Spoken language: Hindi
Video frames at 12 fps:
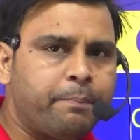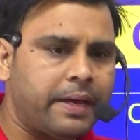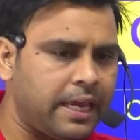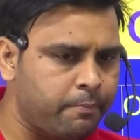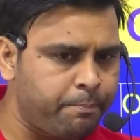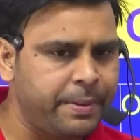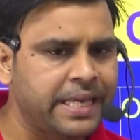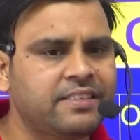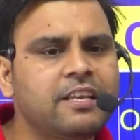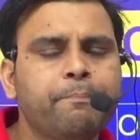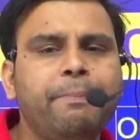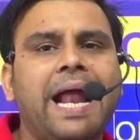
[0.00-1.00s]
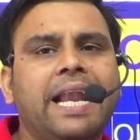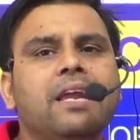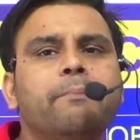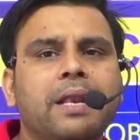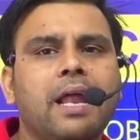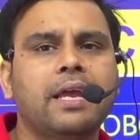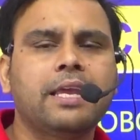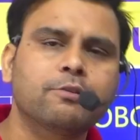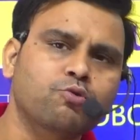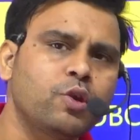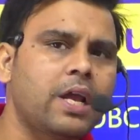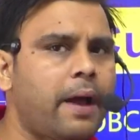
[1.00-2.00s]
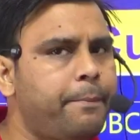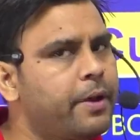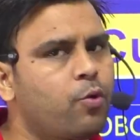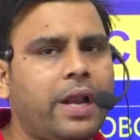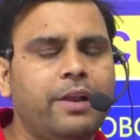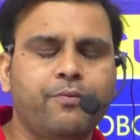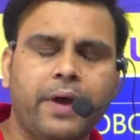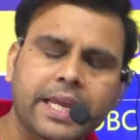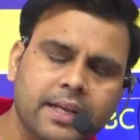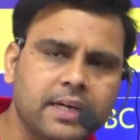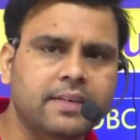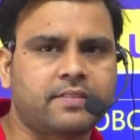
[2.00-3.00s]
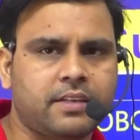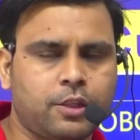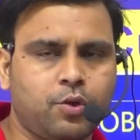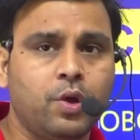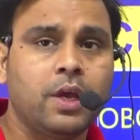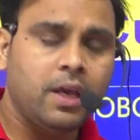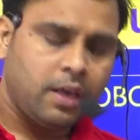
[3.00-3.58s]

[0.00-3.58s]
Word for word: एक बेसिक प्लानिंग बना के इसको यहाँ पे क्वालिफाई कर सकते हो